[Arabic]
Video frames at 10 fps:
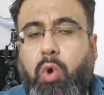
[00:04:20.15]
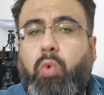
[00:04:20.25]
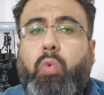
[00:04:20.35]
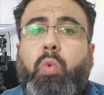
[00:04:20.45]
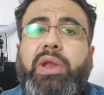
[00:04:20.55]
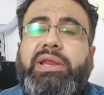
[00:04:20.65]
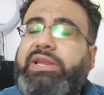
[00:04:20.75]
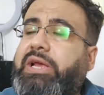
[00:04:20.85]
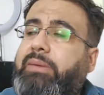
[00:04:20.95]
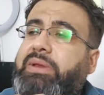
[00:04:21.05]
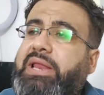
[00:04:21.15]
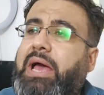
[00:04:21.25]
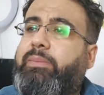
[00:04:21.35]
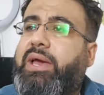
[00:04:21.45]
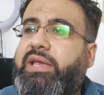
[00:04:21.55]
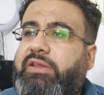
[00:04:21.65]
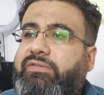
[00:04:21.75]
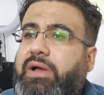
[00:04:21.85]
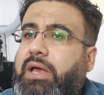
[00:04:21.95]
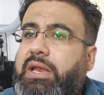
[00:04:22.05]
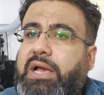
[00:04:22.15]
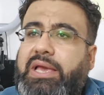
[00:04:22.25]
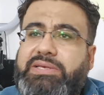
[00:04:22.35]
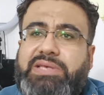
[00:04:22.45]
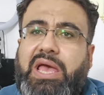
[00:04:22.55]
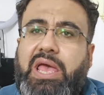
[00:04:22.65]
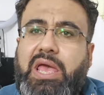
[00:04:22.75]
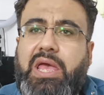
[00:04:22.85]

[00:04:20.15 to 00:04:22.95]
هو اللي عمل العمايل فقال لك اذا